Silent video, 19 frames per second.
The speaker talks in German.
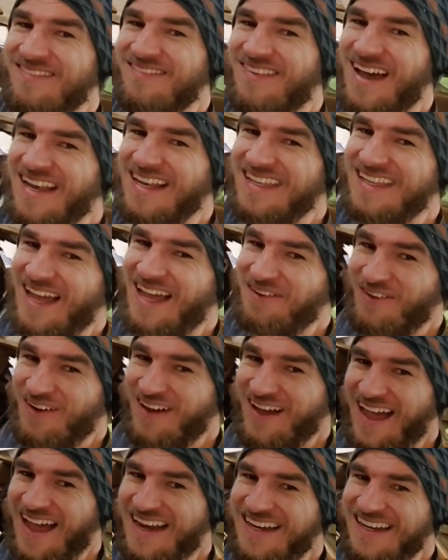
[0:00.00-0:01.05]
weil ich
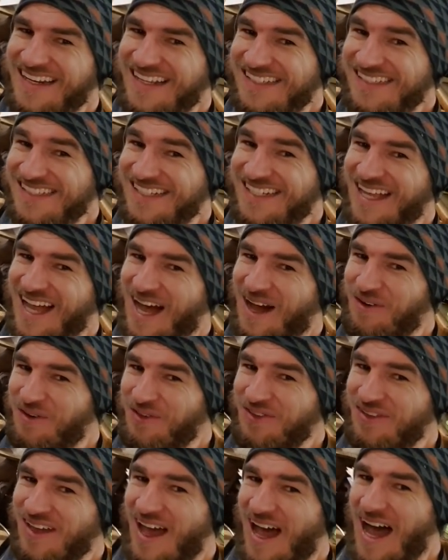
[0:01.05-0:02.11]
einfach ein riesen
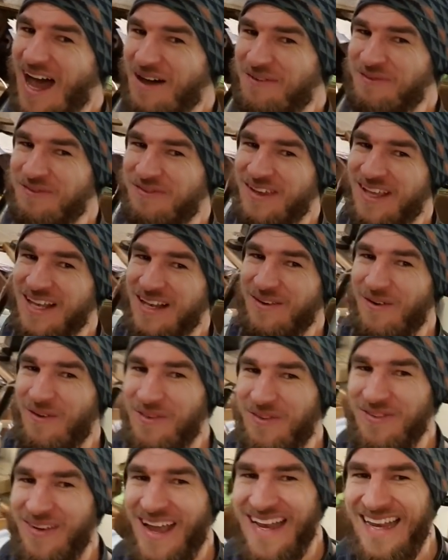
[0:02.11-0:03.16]
Chaos haben will
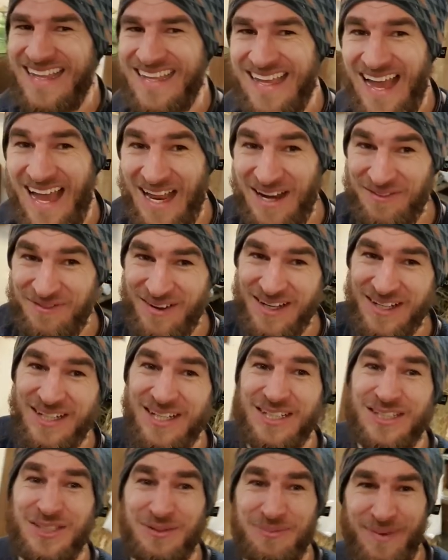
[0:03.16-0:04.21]
und weil ich einfach
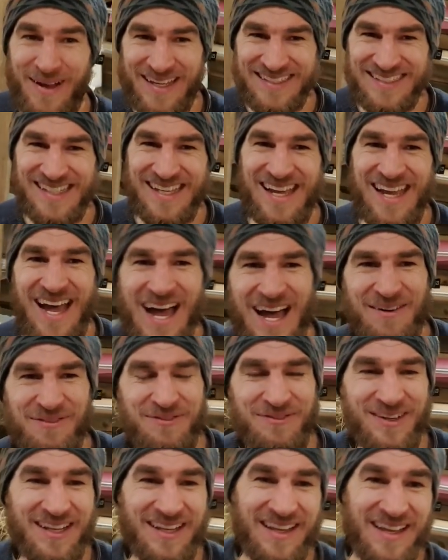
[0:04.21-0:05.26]
Spaß
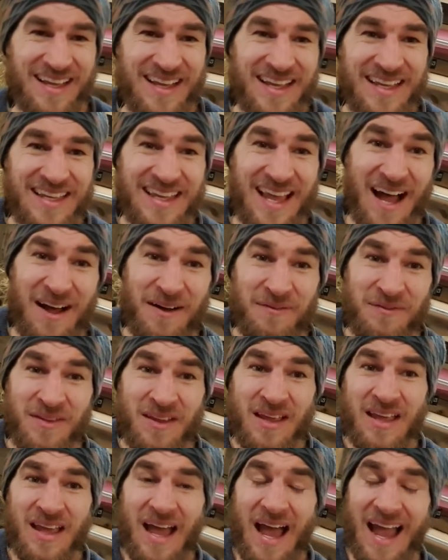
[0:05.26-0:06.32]
haben will. Ja,
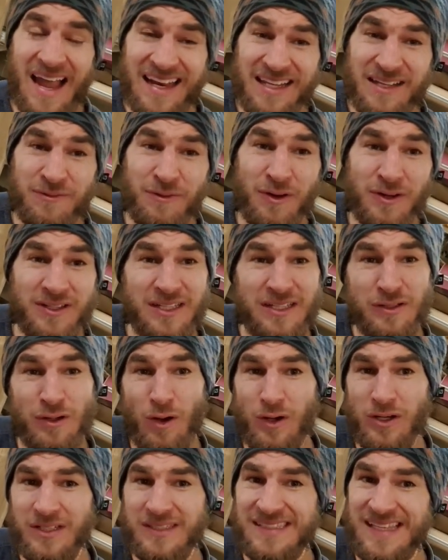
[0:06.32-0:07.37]
eigentlich wollte ich
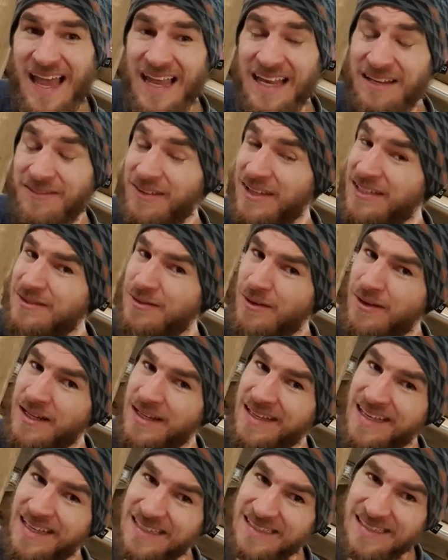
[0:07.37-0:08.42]
euch zeigen, wie ich so eine
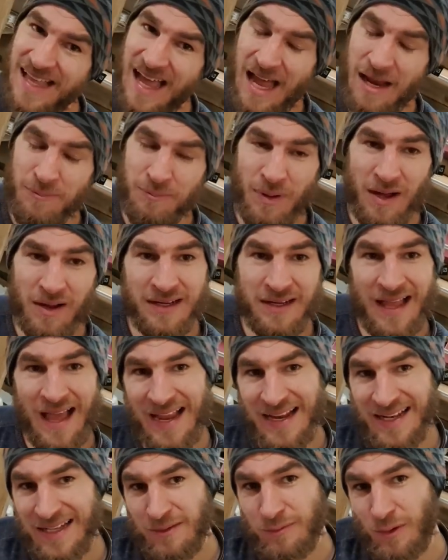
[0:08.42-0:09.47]
Kiste einpacken.
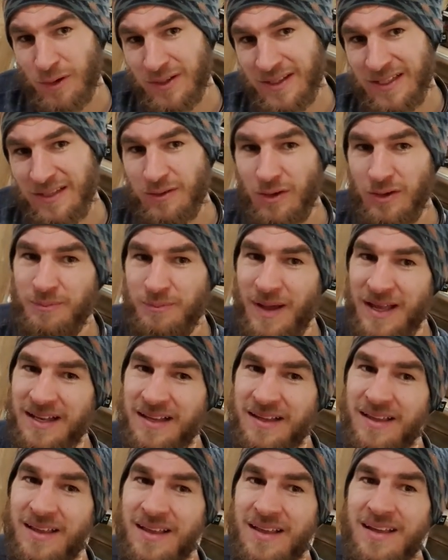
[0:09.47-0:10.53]
Eigentlich wollte ich euch mein
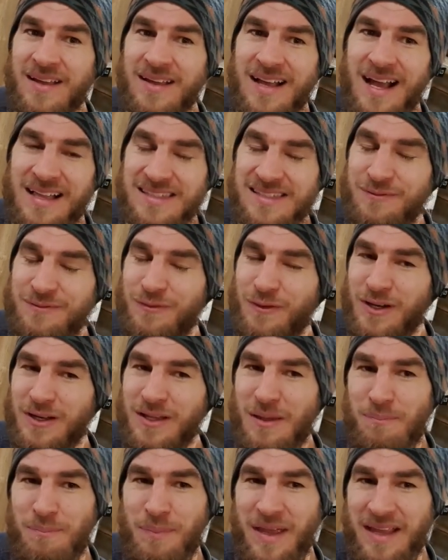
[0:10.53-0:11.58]
ganz voll
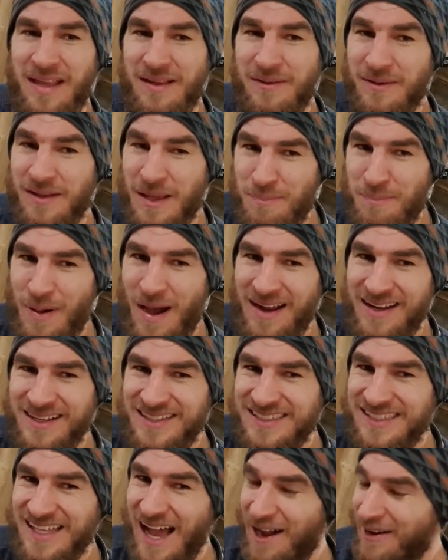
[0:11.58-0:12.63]

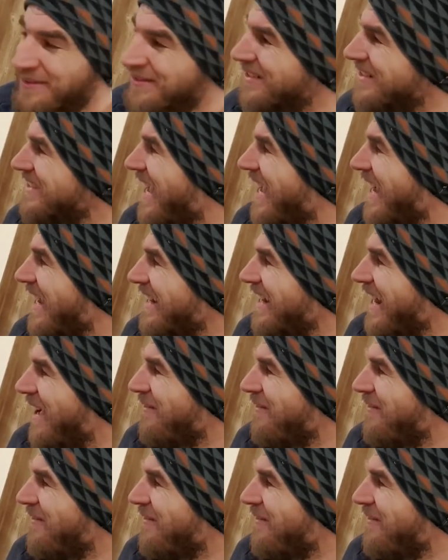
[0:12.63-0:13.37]
gepacktes Auto zeigen,